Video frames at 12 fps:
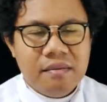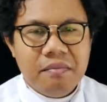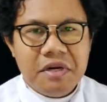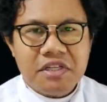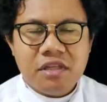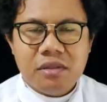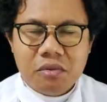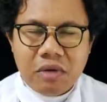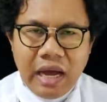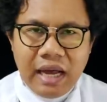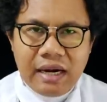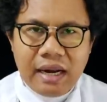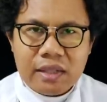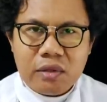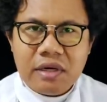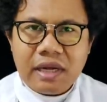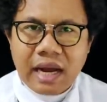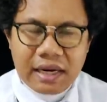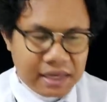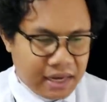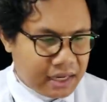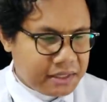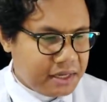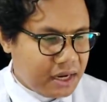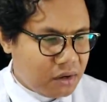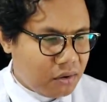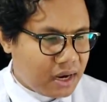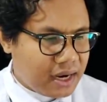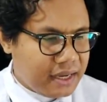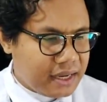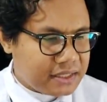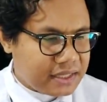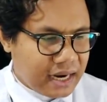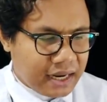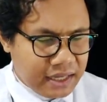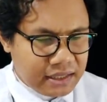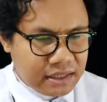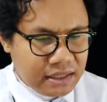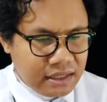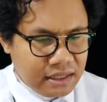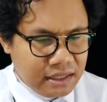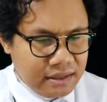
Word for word: Bersentuhan atau dekat-dekat dengan orang yang sakit